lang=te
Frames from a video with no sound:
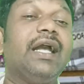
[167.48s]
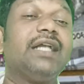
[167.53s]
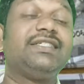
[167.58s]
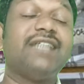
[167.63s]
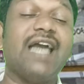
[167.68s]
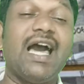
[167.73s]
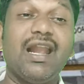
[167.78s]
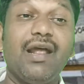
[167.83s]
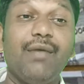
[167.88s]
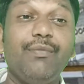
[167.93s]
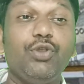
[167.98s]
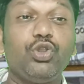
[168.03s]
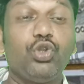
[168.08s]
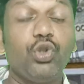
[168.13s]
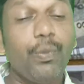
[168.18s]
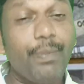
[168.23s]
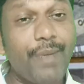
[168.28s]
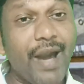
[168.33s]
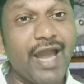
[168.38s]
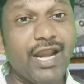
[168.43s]
చాలా
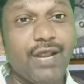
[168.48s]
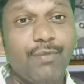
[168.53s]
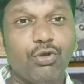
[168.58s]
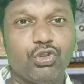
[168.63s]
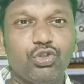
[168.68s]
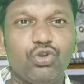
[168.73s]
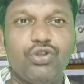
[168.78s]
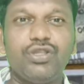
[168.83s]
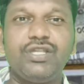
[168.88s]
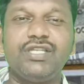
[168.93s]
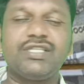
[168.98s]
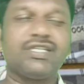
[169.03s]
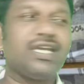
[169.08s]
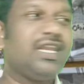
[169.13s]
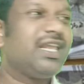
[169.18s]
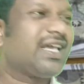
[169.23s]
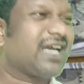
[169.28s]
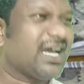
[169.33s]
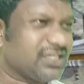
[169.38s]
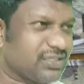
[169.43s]
మిత్రులు భారీ మొత్తంలో
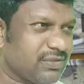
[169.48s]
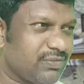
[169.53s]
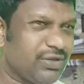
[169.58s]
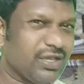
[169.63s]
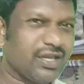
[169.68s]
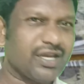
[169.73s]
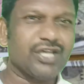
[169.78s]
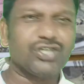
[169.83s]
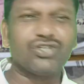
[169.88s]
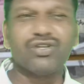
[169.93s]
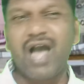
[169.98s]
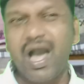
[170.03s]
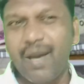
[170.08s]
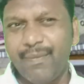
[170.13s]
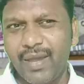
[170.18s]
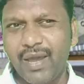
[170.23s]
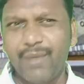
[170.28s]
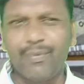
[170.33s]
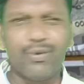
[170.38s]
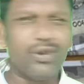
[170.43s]
తీసుకెళ్ళి కస్టమ్ డిక్లరేషన్ ఆ
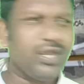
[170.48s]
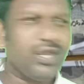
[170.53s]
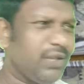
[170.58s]
పేపర్